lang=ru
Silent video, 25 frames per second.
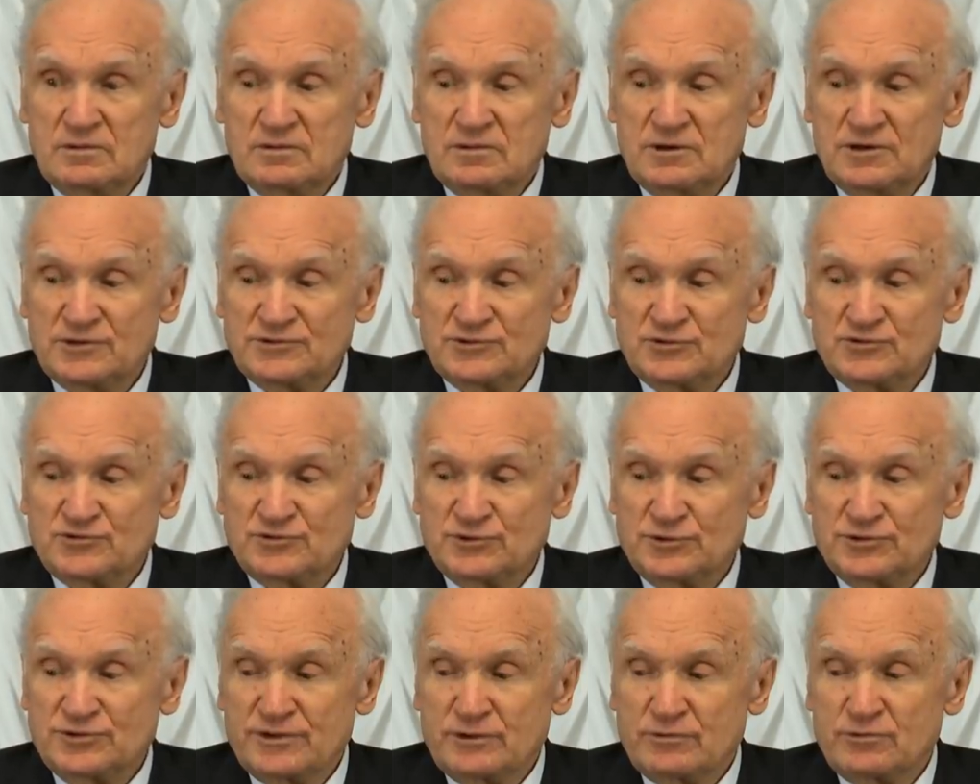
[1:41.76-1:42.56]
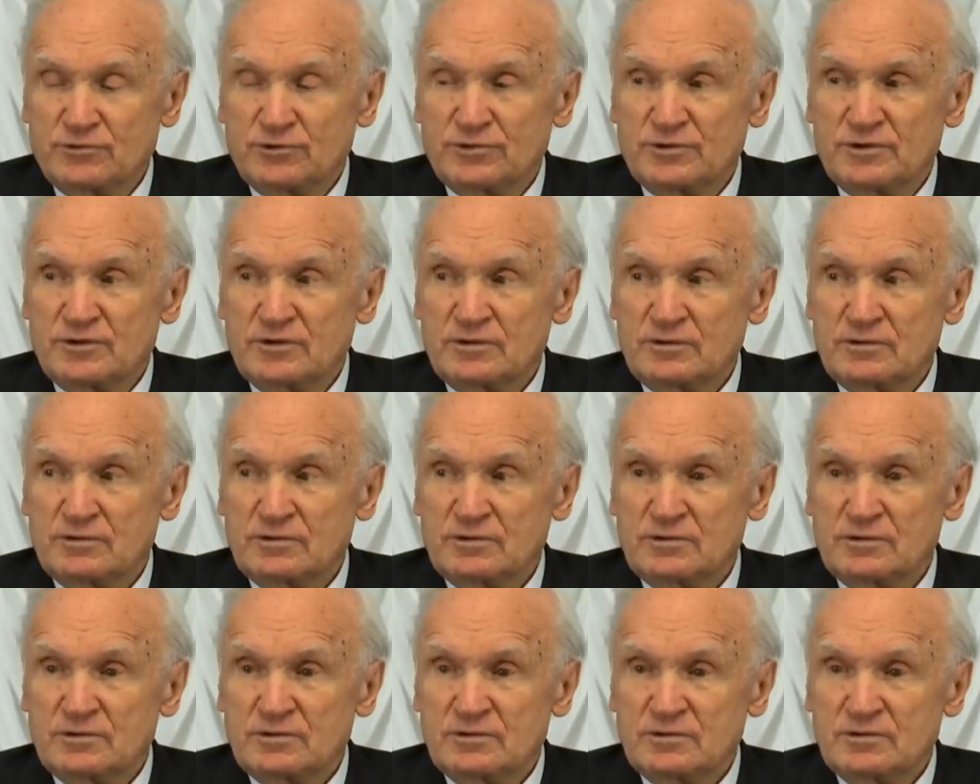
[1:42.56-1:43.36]
это что такое?
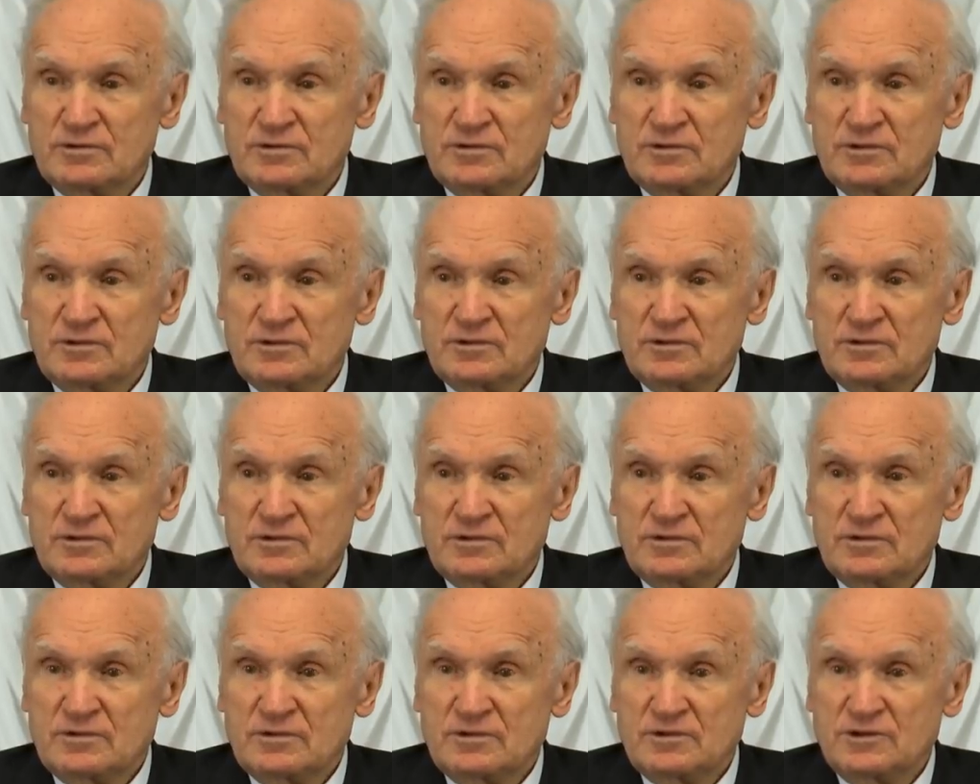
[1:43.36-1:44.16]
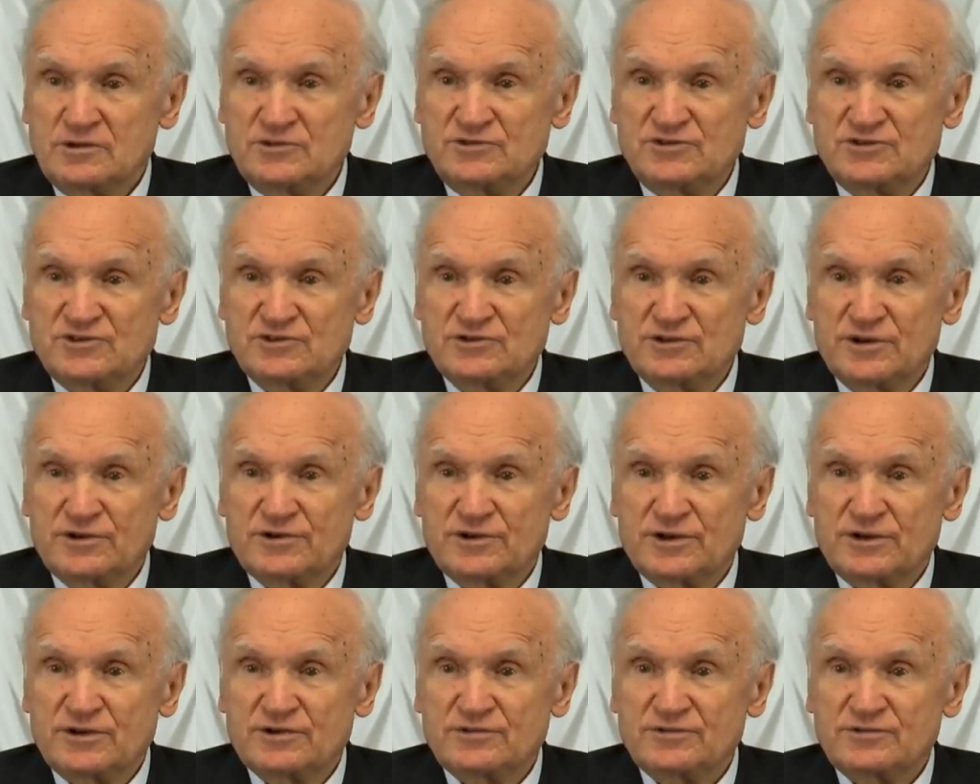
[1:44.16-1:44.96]
Идти на
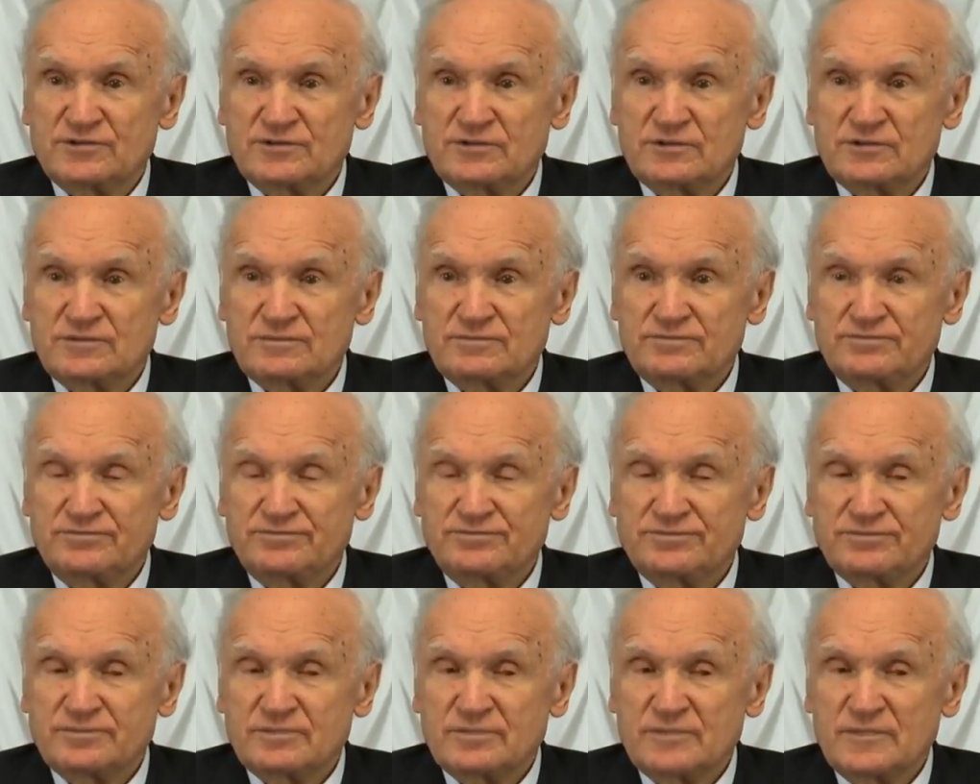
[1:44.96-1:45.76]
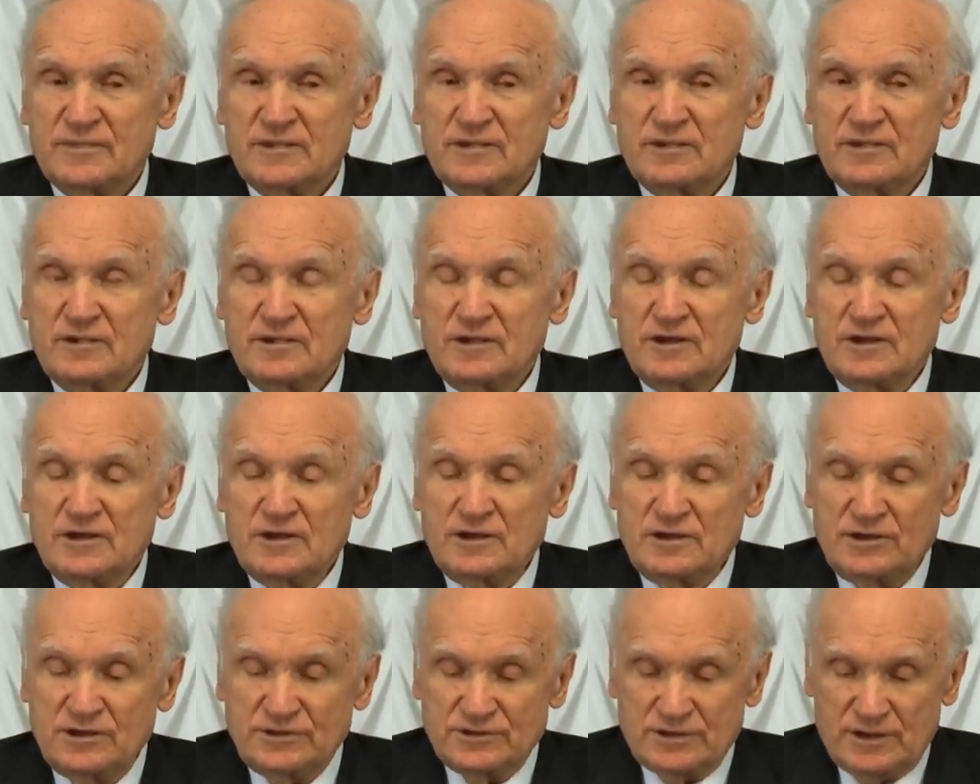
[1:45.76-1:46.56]
крест.
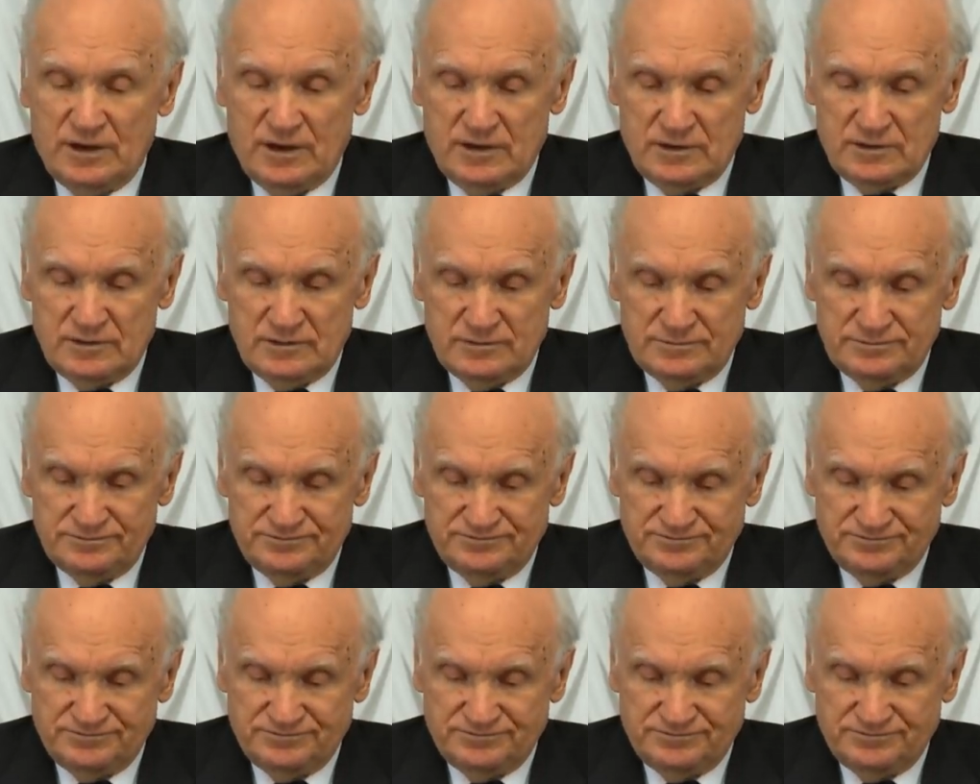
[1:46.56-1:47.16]
Итак,